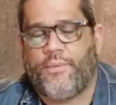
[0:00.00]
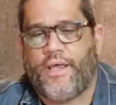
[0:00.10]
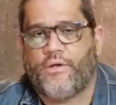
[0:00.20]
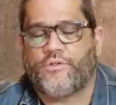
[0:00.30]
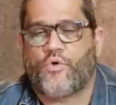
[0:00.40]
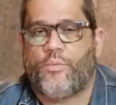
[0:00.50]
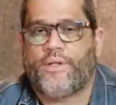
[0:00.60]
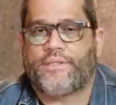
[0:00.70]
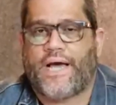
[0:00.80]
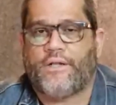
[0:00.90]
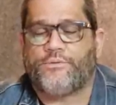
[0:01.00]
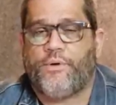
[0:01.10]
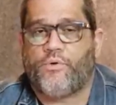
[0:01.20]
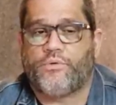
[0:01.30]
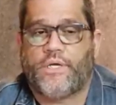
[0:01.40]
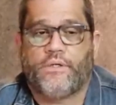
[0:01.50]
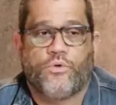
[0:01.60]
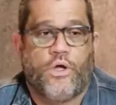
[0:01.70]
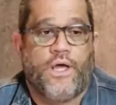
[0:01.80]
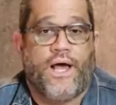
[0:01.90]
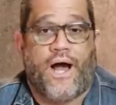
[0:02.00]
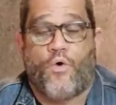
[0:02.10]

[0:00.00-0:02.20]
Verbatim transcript: e-mails e comentários perguntando